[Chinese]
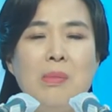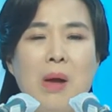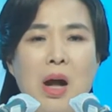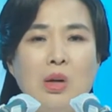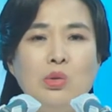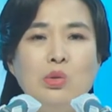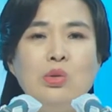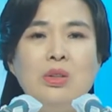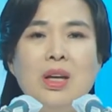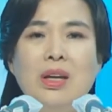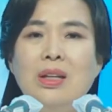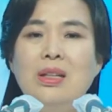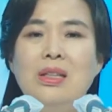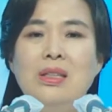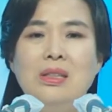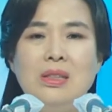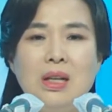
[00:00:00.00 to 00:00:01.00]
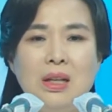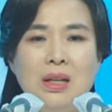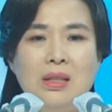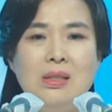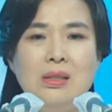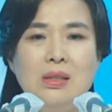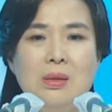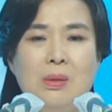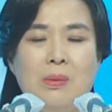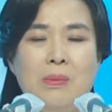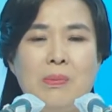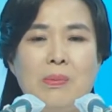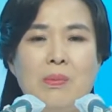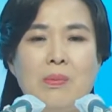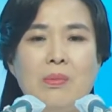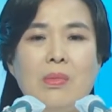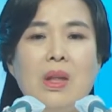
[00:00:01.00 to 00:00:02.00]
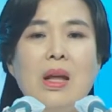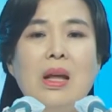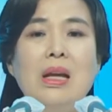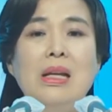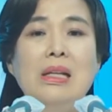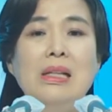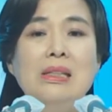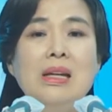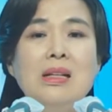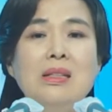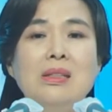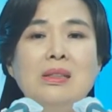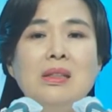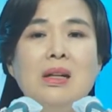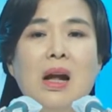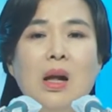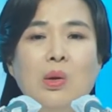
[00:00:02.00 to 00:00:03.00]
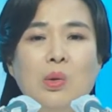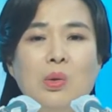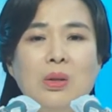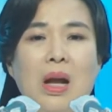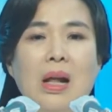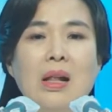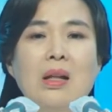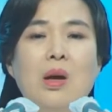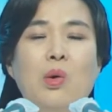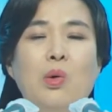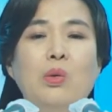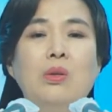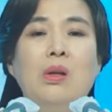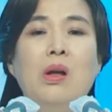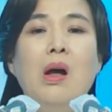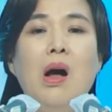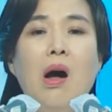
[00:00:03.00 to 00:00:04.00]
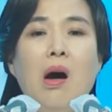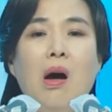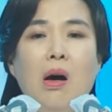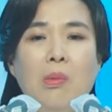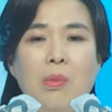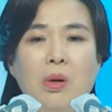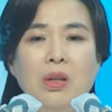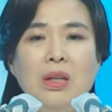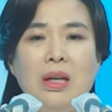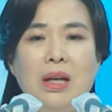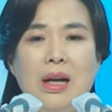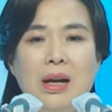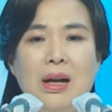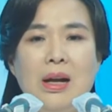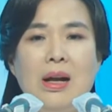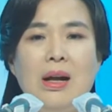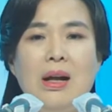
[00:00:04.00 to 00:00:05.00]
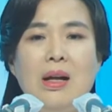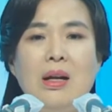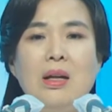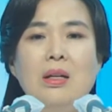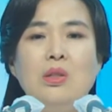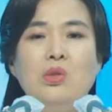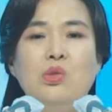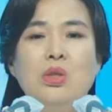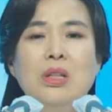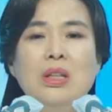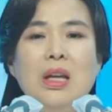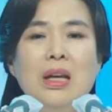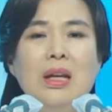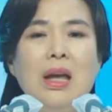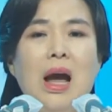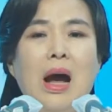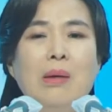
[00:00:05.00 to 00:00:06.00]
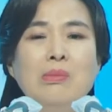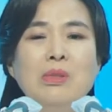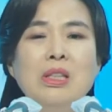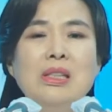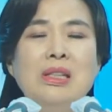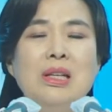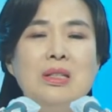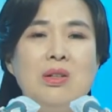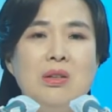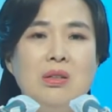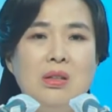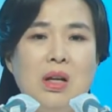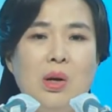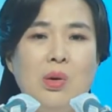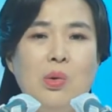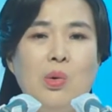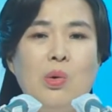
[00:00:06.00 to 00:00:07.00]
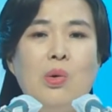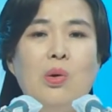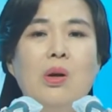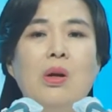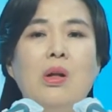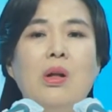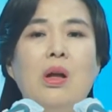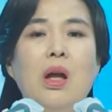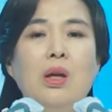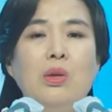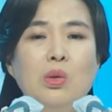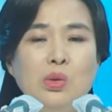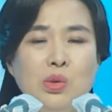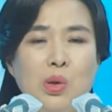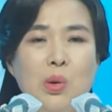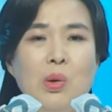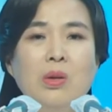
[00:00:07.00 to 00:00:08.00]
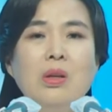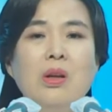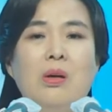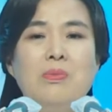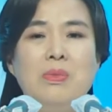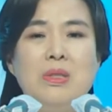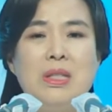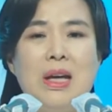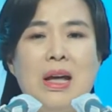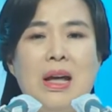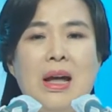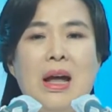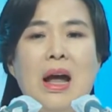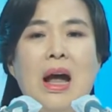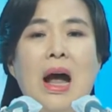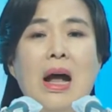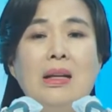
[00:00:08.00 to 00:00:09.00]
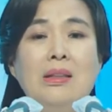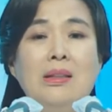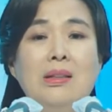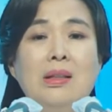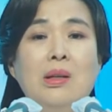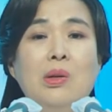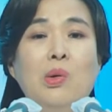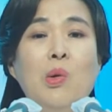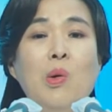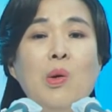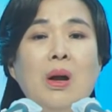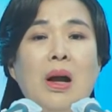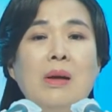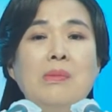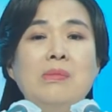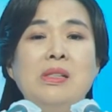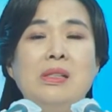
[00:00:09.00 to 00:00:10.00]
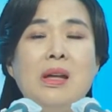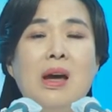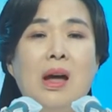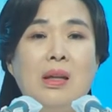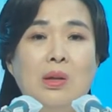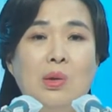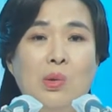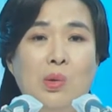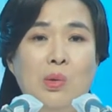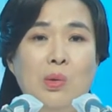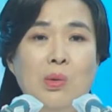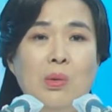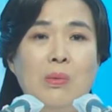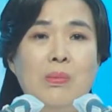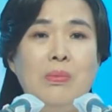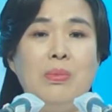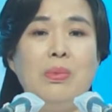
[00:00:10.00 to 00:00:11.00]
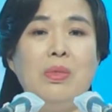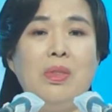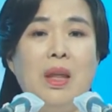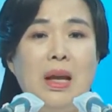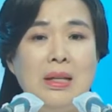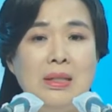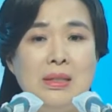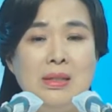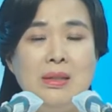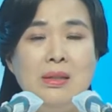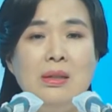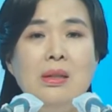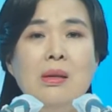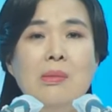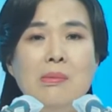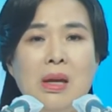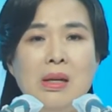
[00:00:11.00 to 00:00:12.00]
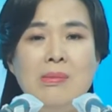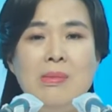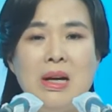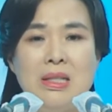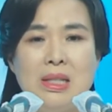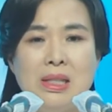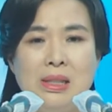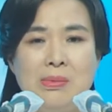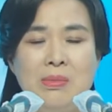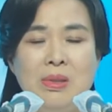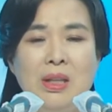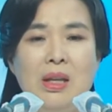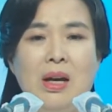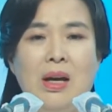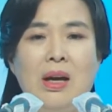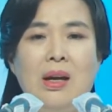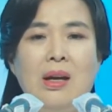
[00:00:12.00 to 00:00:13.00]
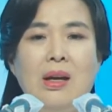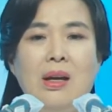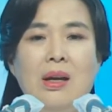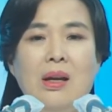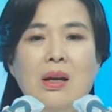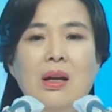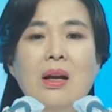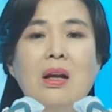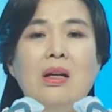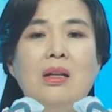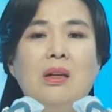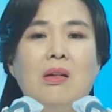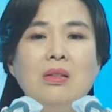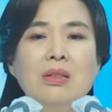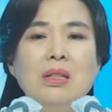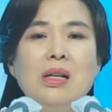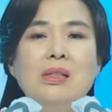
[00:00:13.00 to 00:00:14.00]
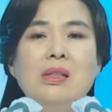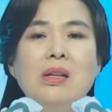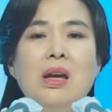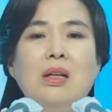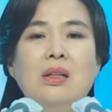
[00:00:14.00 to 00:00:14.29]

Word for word: 原来都是你干的。”他开始暴打那个男孩。男孩的母亲听到消息后，赶赶紧跑过来，求老板原谅他，但老板继续打他。那位母亲就抱住孩子，替他挨打。